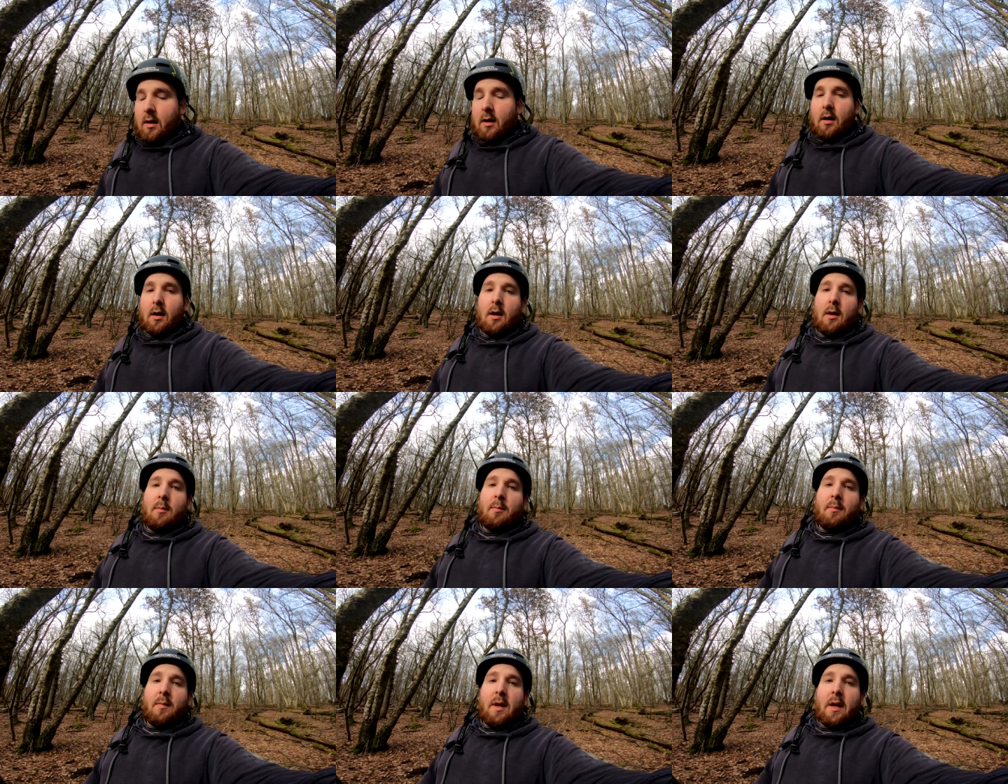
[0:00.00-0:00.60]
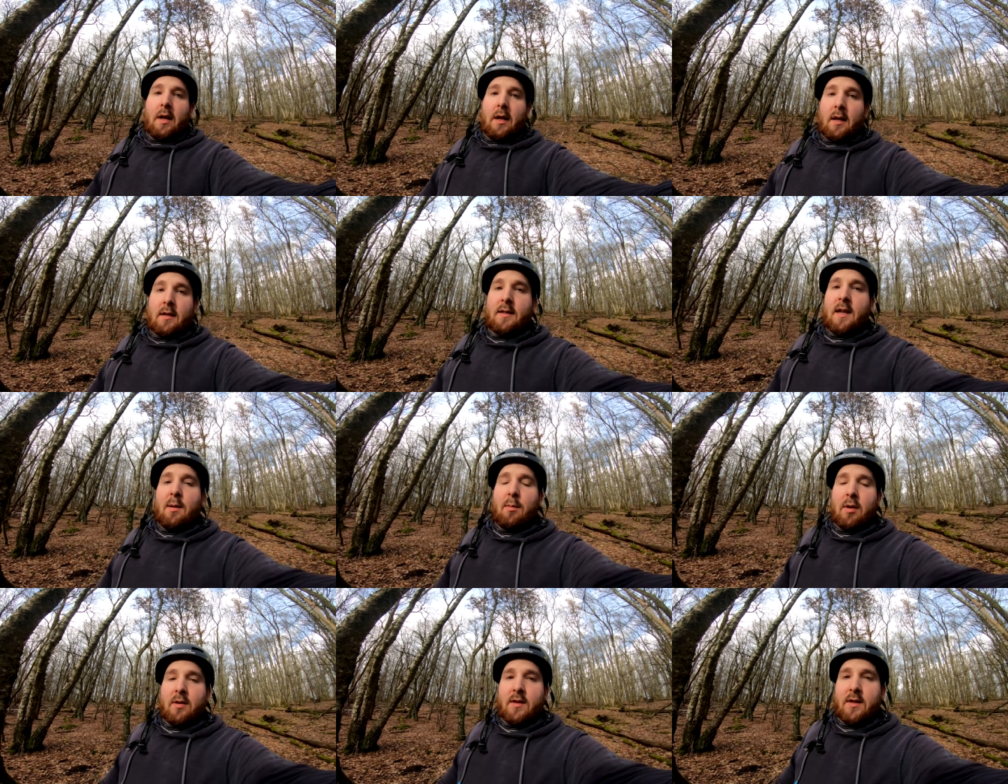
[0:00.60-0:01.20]
Ähm, das
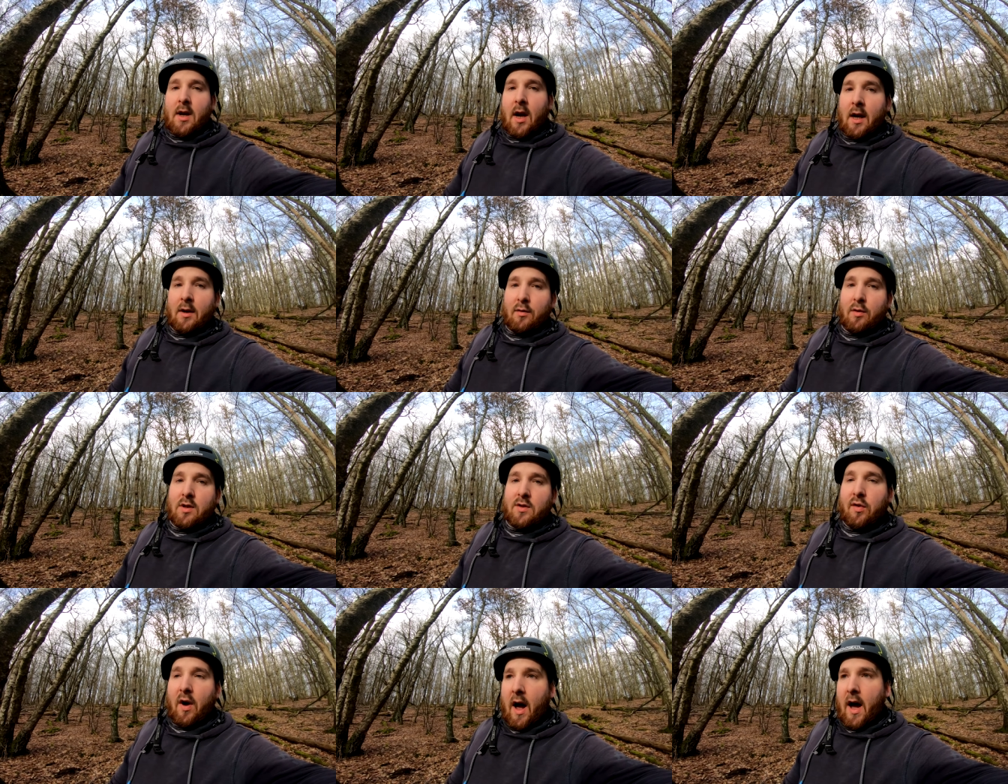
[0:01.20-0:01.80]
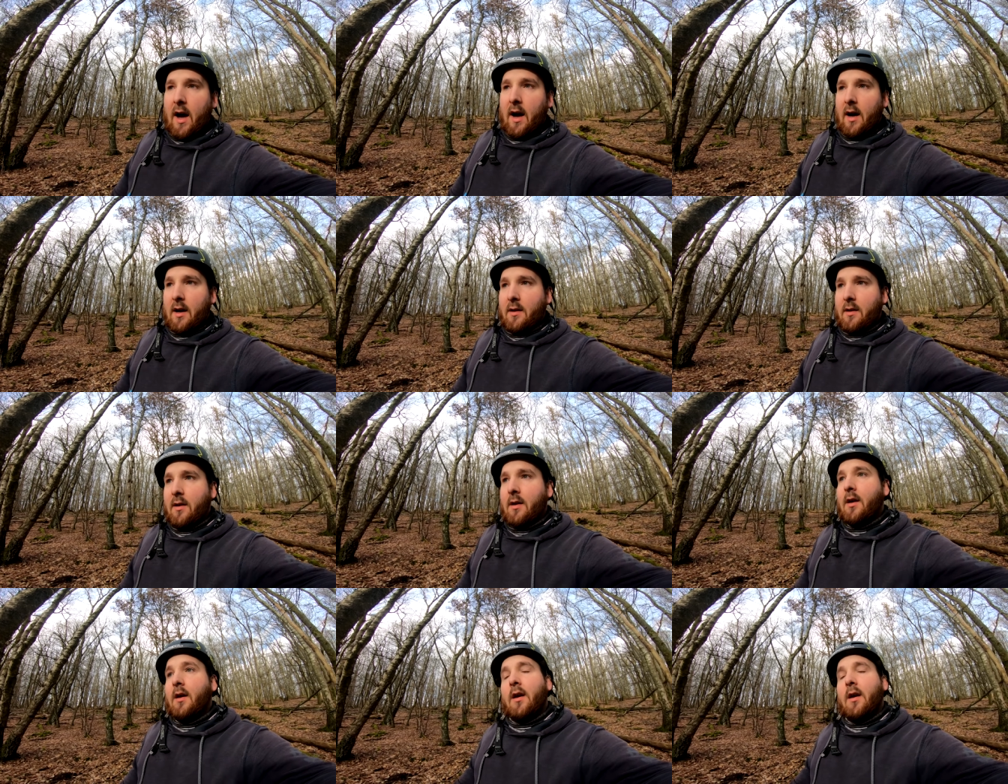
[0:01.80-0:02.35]
Thema Sicherheit fürs Fahrrad